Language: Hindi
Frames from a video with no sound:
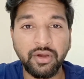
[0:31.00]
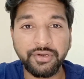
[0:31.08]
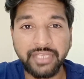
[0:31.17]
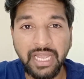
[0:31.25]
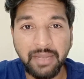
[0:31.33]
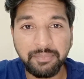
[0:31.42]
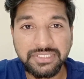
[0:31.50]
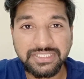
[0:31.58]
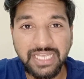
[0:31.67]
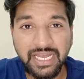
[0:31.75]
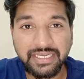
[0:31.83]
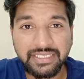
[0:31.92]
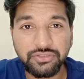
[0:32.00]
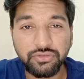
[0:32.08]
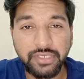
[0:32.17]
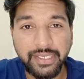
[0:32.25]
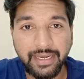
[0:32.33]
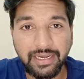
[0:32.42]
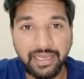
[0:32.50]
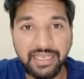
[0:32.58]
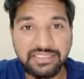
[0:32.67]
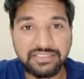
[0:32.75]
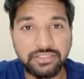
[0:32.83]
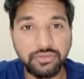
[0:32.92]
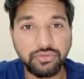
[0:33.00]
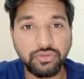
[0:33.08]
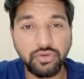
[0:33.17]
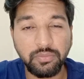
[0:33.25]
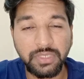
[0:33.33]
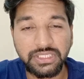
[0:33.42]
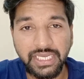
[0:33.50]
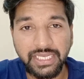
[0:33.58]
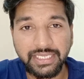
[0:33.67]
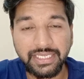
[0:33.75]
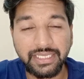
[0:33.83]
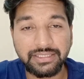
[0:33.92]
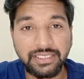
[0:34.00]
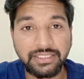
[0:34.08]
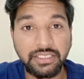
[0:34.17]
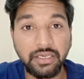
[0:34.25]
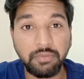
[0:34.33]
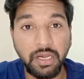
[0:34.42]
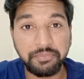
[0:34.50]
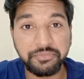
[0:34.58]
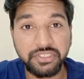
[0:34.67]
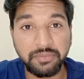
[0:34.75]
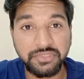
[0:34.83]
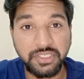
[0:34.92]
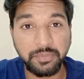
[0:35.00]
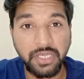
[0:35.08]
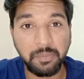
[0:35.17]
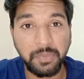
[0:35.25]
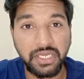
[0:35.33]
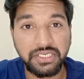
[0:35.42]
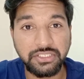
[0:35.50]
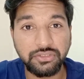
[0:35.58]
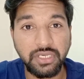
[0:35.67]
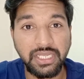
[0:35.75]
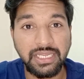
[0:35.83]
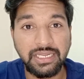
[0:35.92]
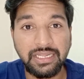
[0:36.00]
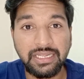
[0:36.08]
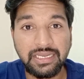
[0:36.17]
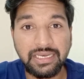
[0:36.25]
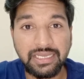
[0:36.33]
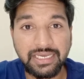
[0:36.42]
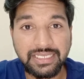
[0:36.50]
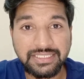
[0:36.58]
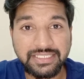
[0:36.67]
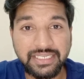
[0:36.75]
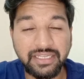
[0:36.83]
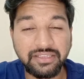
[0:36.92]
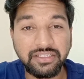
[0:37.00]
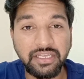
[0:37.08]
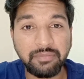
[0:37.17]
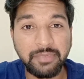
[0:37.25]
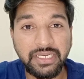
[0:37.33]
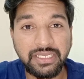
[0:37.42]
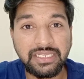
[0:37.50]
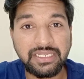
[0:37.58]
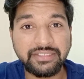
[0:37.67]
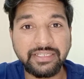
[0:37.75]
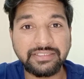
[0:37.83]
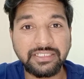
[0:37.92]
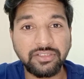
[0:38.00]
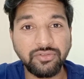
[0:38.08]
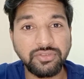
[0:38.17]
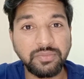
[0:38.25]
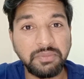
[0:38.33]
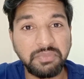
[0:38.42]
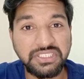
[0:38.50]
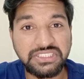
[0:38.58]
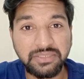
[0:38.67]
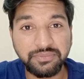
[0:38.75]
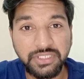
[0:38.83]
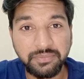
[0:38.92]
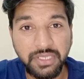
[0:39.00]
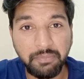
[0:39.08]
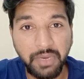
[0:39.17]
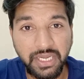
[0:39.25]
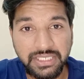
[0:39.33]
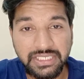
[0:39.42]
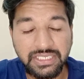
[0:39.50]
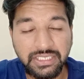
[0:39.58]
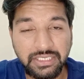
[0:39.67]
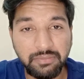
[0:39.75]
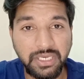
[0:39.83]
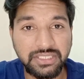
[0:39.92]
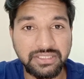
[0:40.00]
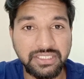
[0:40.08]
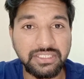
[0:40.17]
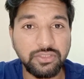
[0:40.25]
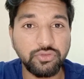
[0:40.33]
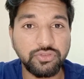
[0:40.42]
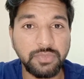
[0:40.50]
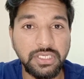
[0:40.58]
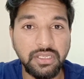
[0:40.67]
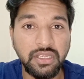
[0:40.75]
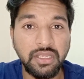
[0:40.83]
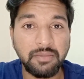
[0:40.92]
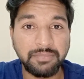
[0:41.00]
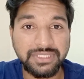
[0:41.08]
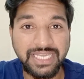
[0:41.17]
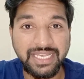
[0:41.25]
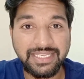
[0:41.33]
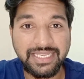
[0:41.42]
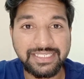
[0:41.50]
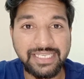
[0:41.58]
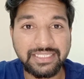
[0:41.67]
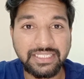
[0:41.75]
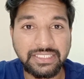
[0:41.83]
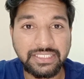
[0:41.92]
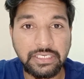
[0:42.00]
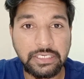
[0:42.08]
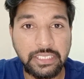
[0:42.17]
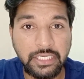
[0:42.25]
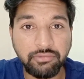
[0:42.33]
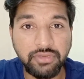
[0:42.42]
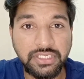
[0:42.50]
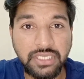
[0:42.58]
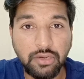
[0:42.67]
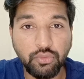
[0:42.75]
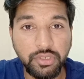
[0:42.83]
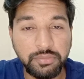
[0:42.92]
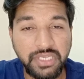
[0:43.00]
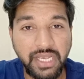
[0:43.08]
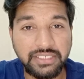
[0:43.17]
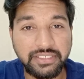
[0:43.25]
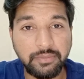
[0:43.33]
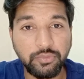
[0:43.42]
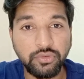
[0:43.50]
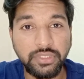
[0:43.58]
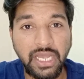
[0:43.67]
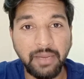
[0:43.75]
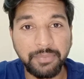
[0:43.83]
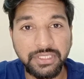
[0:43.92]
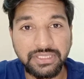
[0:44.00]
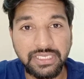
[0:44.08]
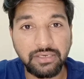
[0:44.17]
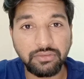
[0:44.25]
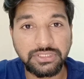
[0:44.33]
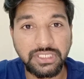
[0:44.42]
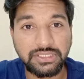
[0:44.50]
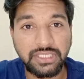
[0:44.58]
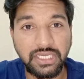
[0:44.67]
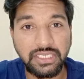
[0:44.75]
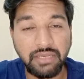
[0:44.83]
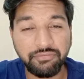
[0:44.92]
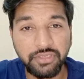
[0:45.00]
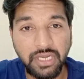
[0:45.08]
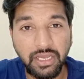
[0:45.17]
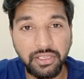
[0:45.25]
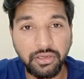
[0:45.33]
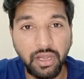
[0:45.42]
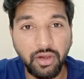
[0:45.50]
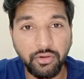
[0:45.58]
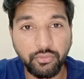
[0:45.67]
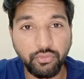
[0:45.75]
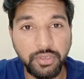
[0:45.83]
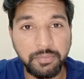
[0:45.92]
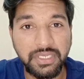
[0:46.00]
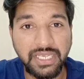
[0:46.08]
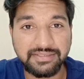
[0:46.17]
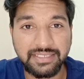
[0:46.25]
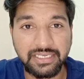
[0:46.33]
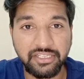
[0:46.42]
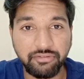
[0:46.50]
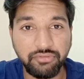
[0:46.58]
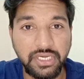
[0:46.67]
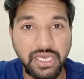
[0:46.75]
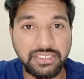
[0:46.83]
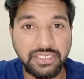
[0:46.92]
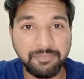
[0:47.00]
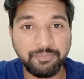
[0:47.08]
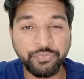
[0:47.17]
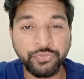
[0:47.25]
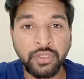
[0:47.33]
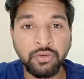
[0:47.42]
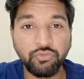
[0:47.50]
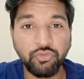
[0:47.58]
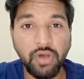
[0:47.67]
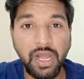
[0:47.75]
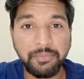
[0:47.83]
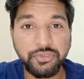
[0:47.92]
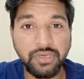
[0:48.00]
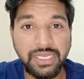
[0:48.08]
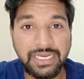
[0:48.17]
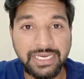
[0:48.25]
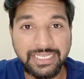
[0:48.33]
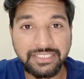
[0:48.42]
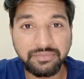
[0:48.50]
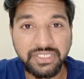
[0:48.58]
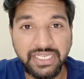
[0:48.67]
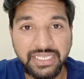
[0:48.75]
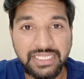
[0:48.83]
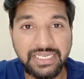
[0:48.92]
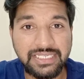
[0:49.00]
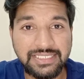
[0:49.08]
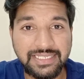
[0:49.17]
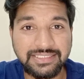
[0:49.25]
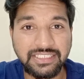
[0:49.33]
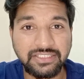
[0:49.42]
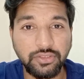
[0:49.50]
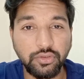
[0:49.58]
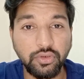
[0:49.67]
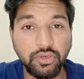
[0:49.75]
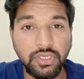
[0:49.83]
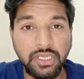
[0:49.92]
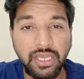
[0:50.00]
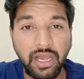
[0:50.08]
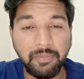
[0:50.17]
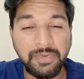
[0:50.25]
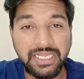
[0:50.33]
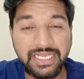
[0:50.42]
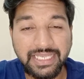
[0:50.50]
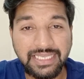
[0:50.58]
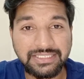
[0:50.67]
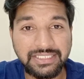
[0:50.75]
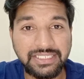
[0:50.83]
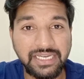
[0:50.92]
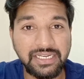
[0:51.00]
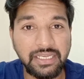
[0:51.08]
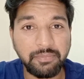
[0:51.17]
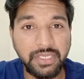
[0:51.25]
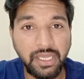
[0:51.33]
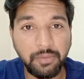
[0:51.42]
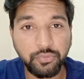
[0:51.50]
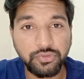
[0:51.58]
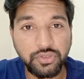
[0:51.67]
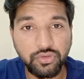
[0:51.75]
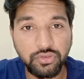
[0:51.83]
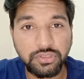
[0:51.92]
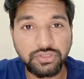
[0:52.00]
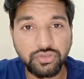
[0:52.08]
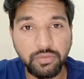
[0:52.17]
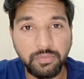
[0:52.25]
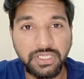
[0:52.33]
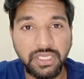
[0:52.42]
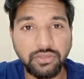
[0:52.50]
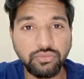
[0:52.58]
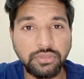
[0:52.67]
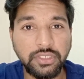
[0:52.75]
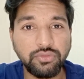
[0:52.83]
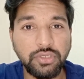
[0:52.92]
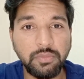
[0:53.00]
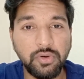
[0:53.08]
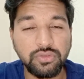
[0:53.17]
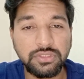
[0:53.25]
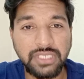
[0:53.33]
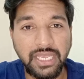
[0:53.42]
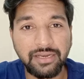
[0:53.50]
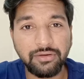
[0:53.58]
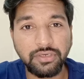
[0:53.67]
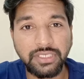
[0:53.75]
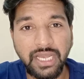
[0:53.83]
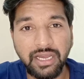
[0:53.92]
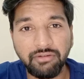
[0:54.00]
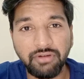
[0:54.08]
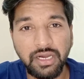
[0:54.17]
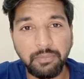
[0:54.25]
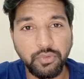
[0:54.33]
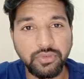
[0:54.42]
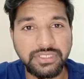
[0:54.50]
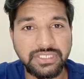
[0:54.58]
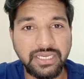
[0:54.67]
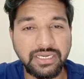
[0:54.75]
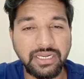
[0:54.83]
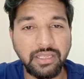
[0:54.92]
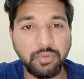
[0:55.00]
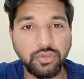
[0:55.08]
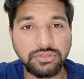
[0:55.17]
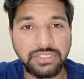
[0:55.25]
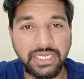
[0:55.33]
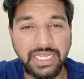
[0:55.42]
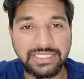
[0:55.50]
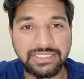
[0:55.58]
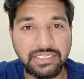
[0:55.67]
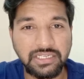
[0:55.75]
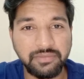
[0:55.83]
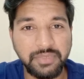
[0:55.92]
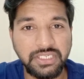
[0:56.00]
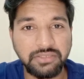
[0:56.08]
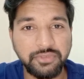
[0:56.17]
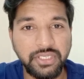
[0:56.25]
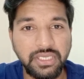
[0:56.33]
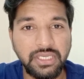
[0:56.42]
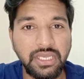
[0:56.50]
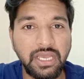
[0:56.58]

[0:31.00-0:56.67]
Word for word: और यहाँ पे सारी जो एयरलाइंस थी उनको बताया गया था कि अब आप जमजम का पानी जो है लगेज के अंदर में नहीं ले जा सकते उसमें बस जमजम के पानी की बात नहीं थी उसमें बताया ये गया था कि लिक्विड का कोई भी आइटम हो यहाँ पे तेल हो सकता है या फिर और कोई भी ऐसा लिक्विड आइटम वो आप जो है लगेज में नहीं ले जा सकते हो अब ले कैसे जाना है मैं आपको इसको इसको बता दूं क्योंकि बहुत सारे लोग यहाँ वहाँ पोस्ट कर रहे हैं बहुत सारा ऐसा कमेंट भी